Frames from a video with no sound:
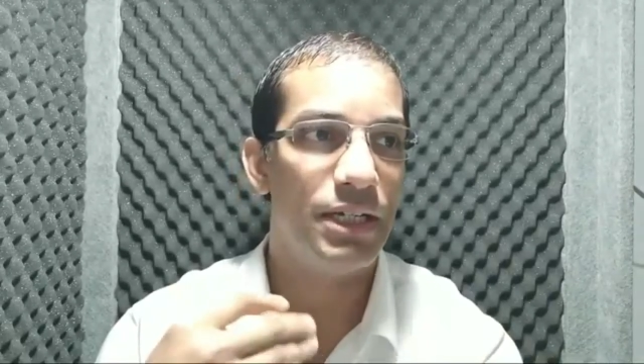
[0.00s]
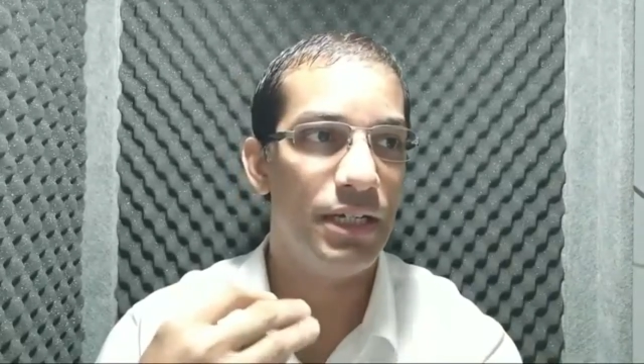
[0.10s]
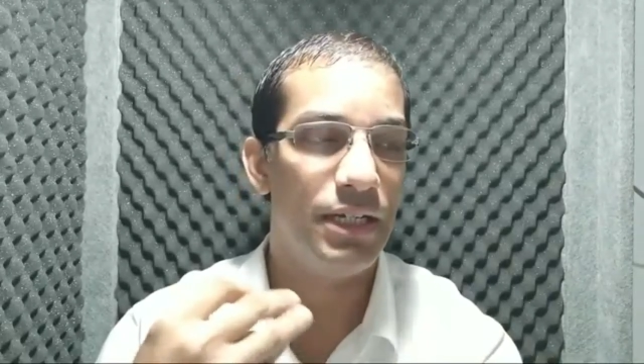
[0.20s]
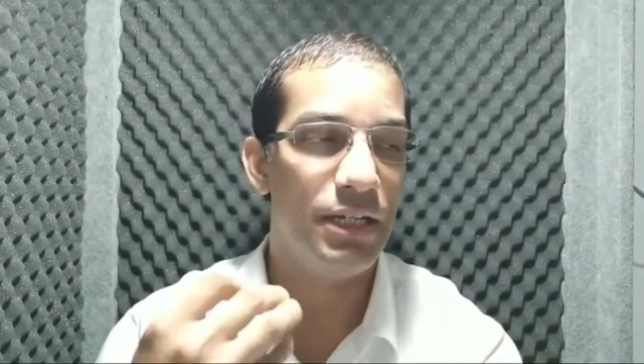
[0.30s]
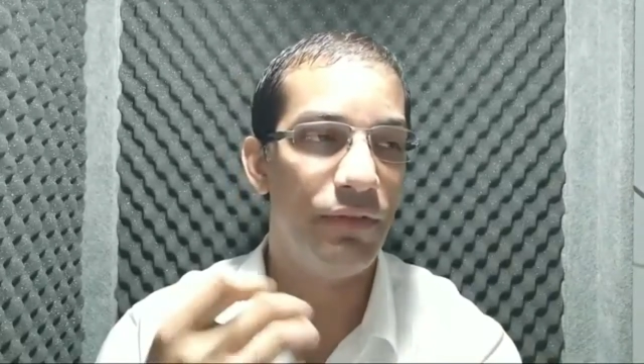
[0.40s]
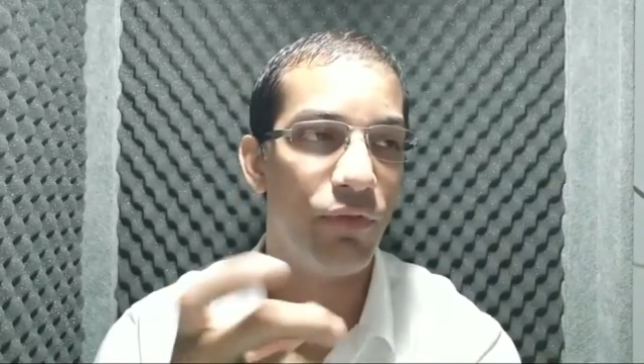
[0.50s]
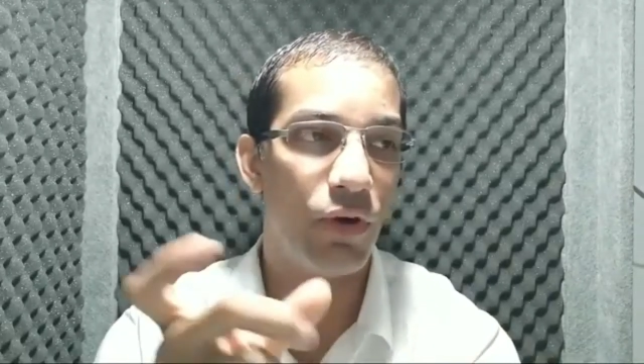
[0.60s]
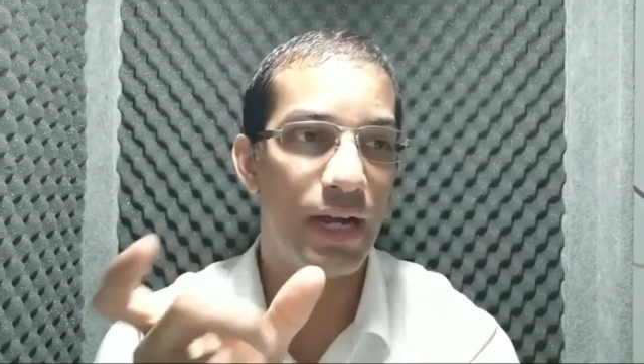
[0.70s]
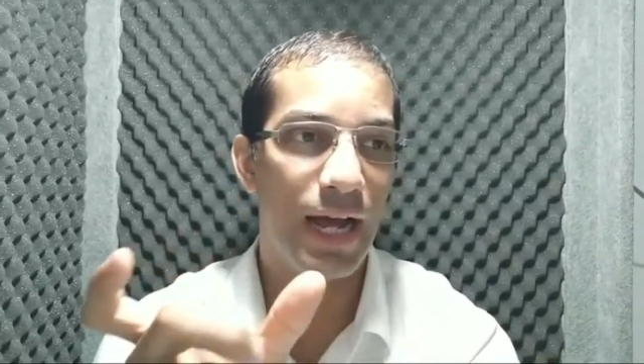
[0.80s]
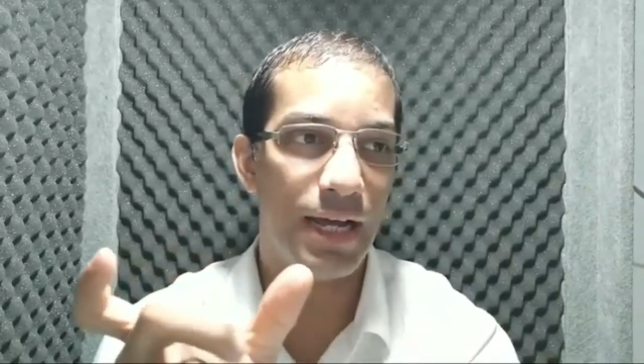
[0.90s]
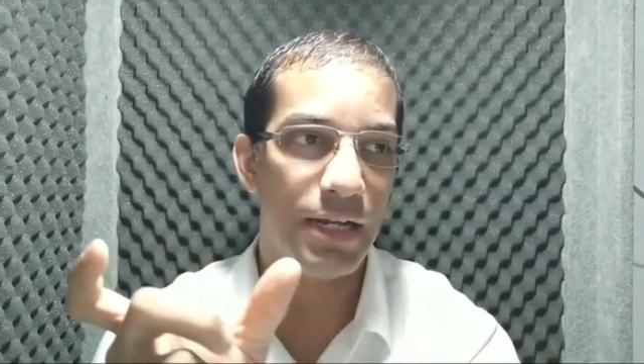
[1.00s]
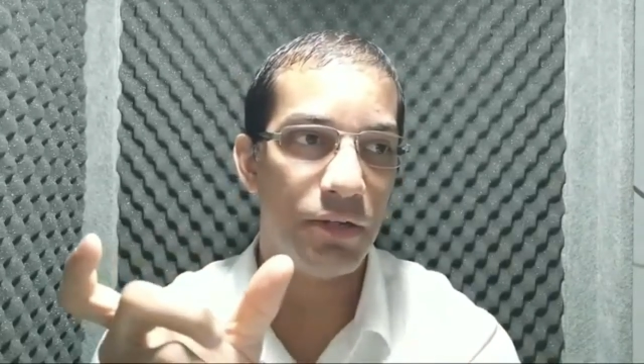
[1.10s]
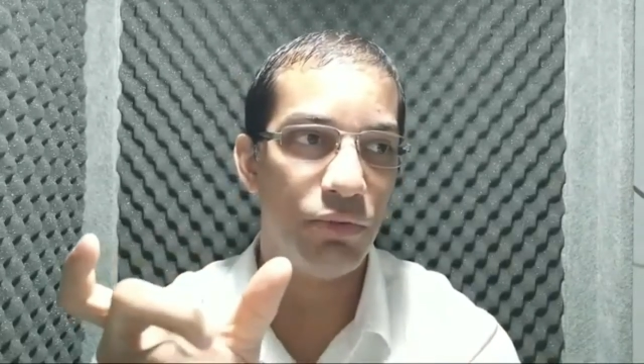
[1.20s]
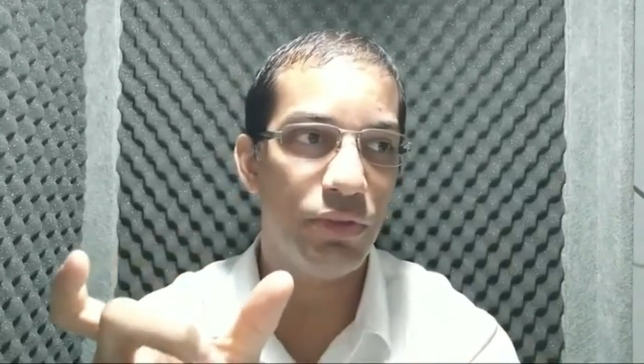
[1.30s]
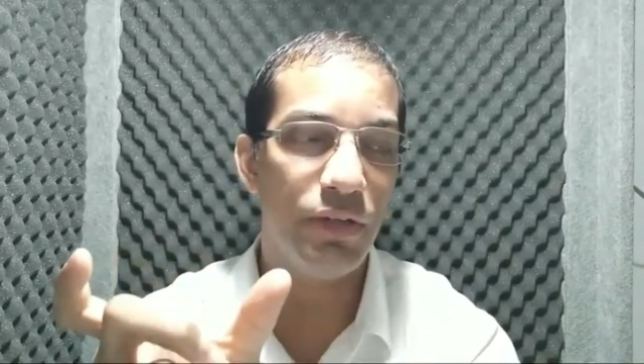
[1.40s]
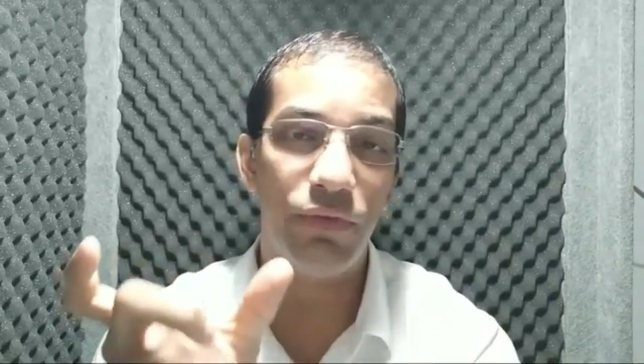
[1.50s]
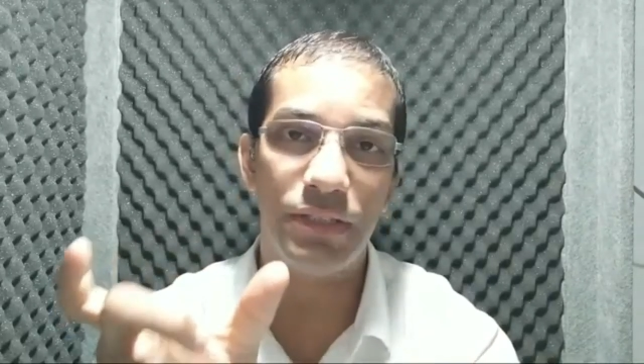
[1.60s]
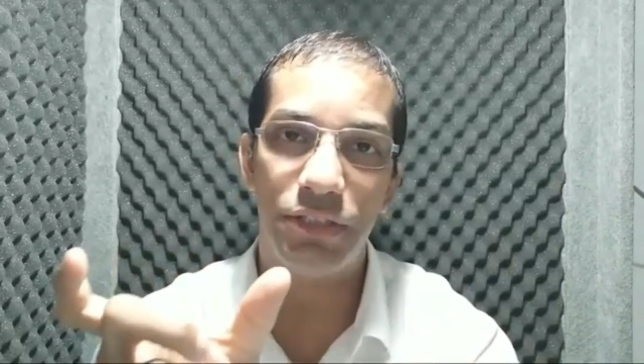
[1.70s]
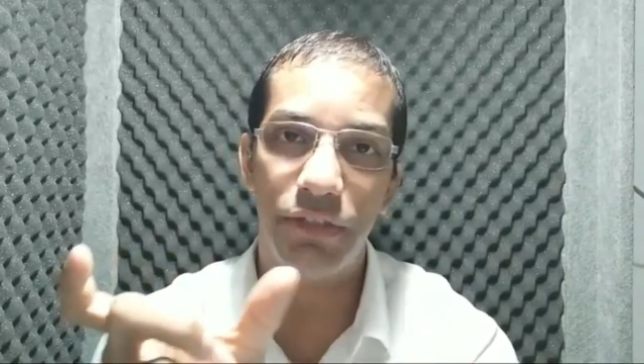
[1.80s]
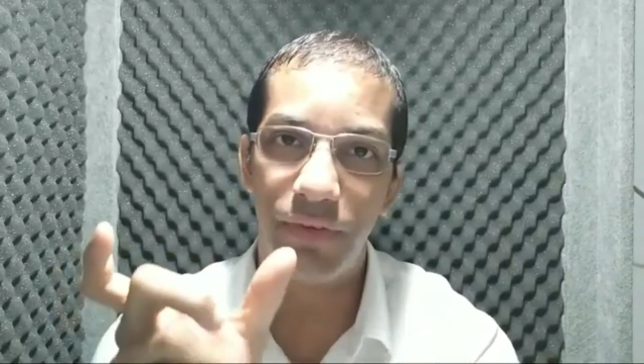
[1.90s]
e, e focar no que
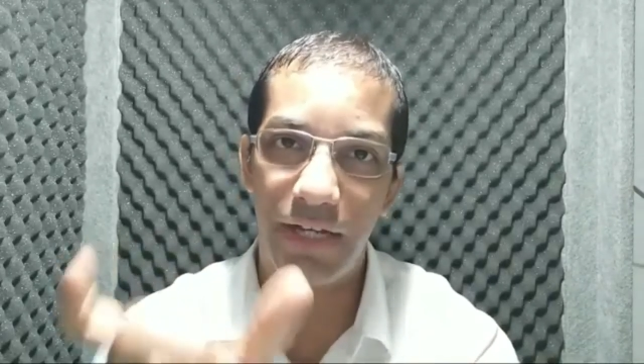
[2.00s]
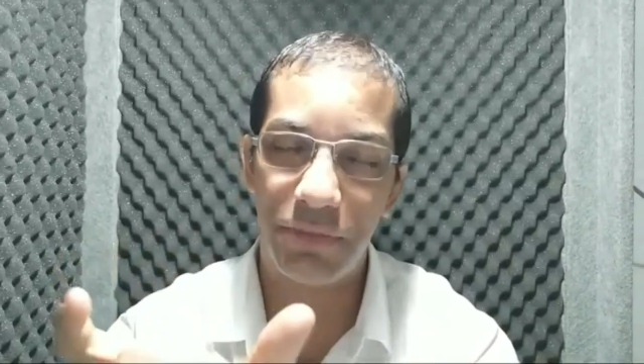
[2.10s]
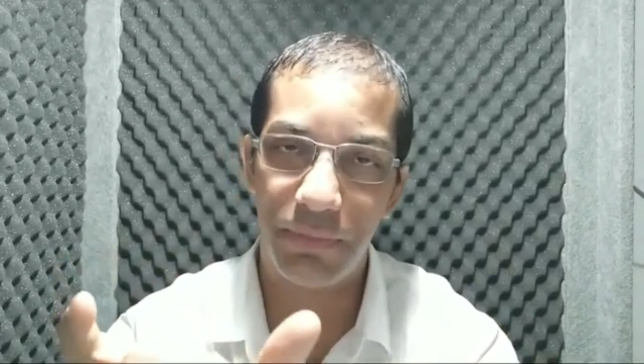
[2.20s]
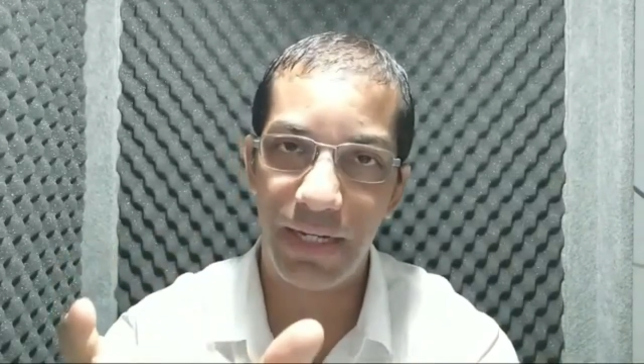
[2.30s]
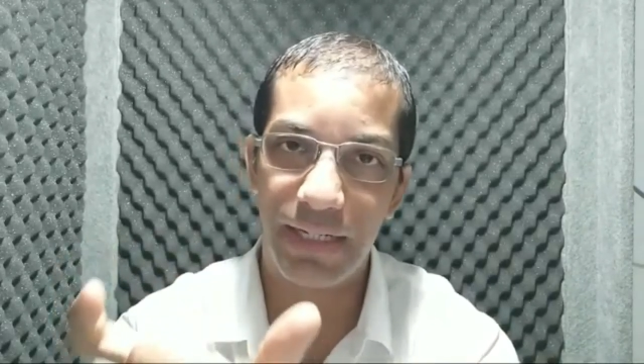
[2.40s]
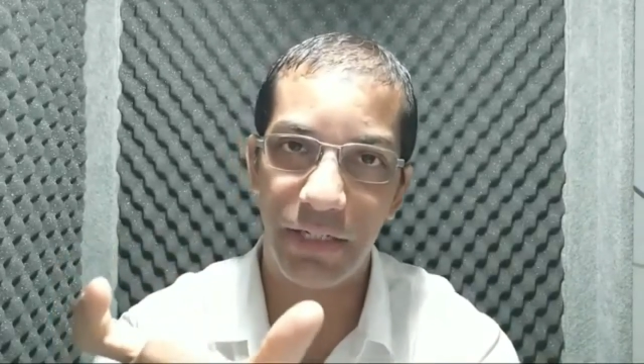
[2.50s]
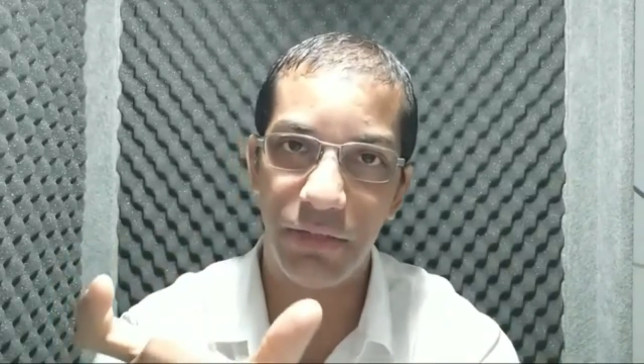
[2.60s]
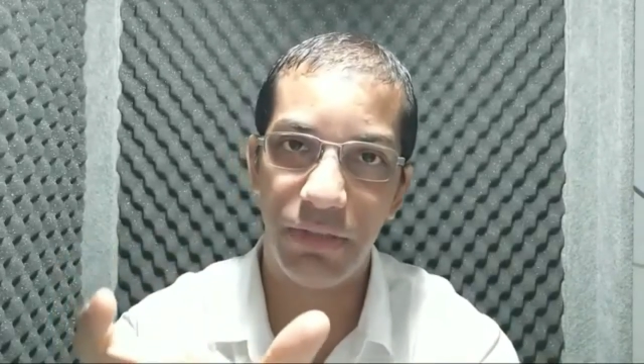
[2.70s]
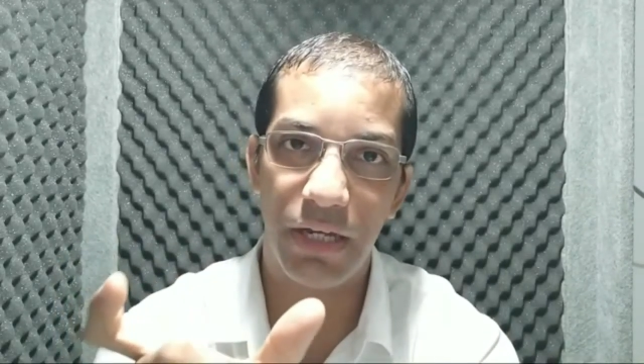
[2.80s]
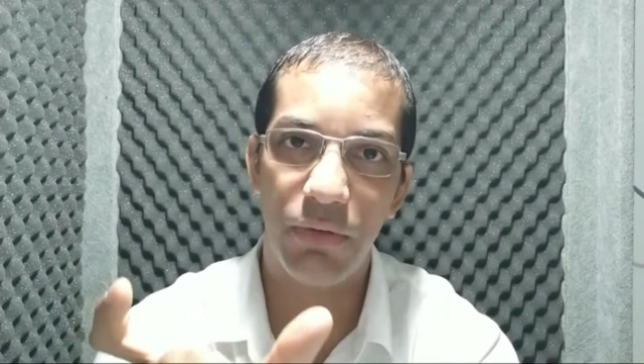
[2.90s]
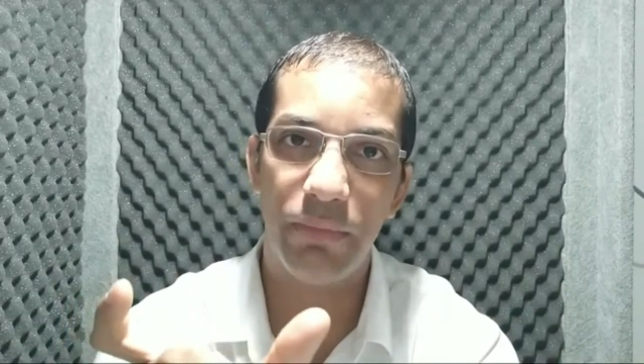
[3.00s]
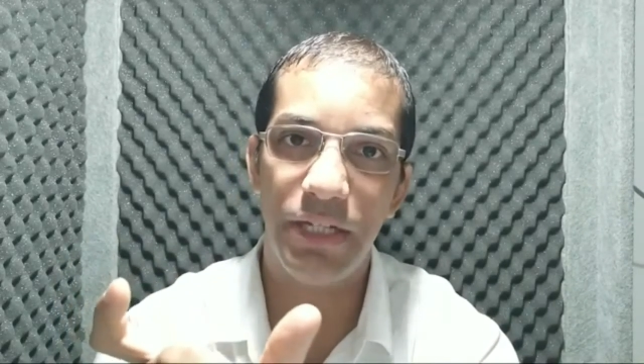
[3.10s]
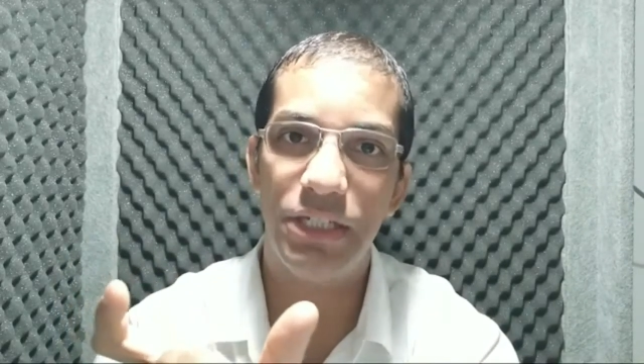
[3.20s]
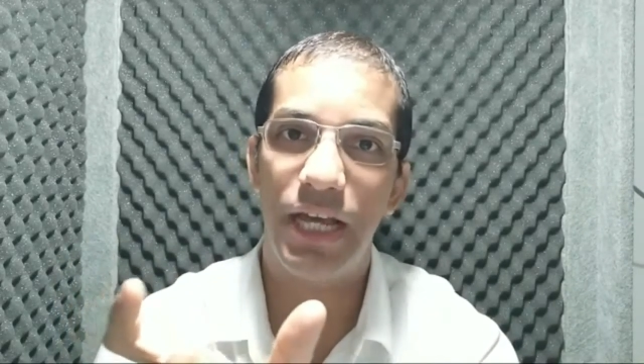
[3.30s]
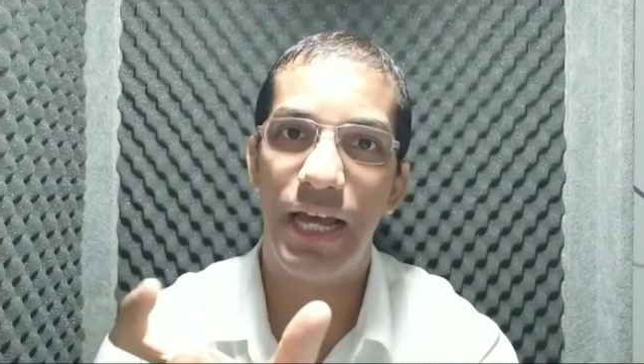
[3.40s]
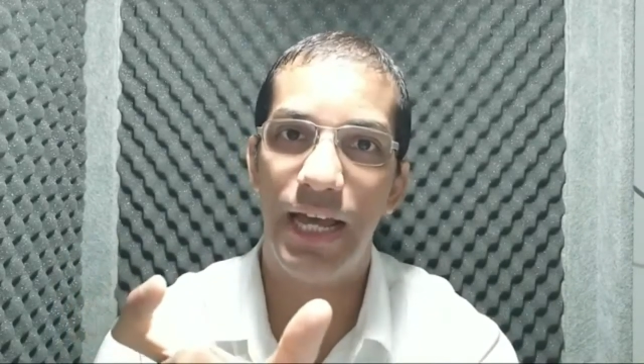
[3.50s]
você te faz bem, naquilo que realmente é,